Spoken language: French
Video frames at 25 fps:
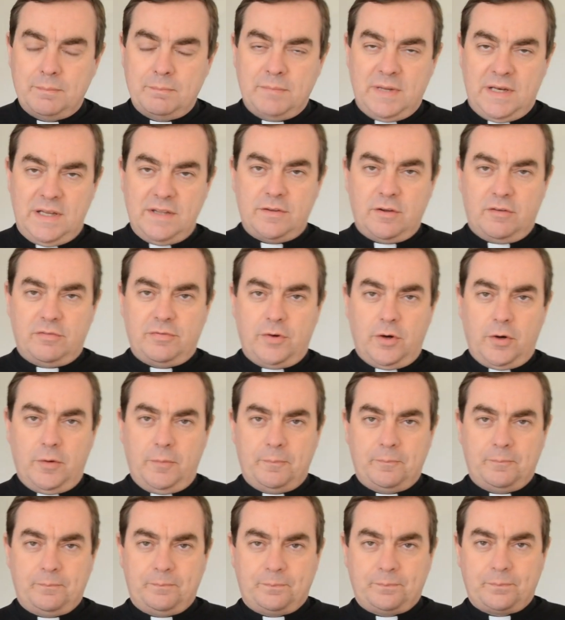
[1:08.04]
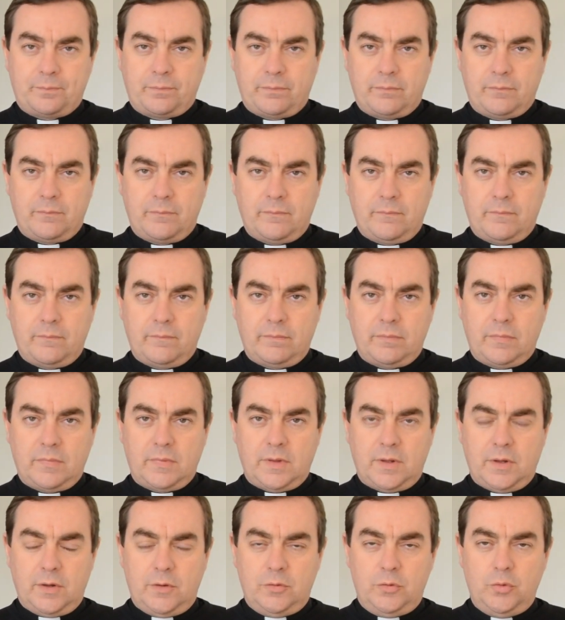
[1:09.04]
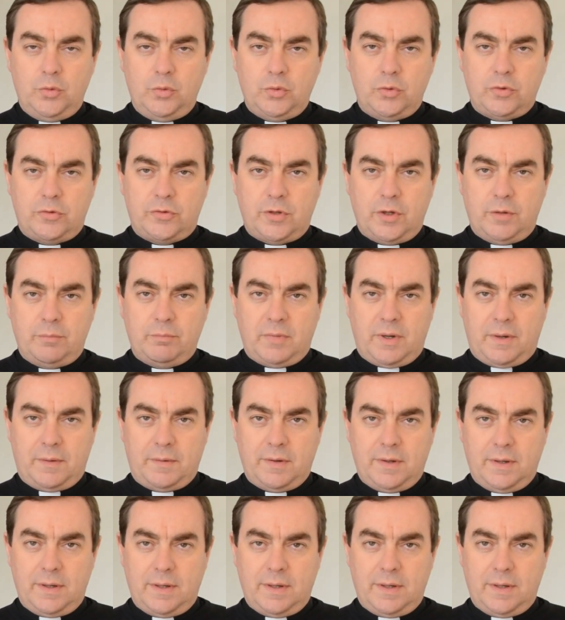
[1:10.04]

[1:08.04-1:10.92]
Mais les enfants, nous, nous sommes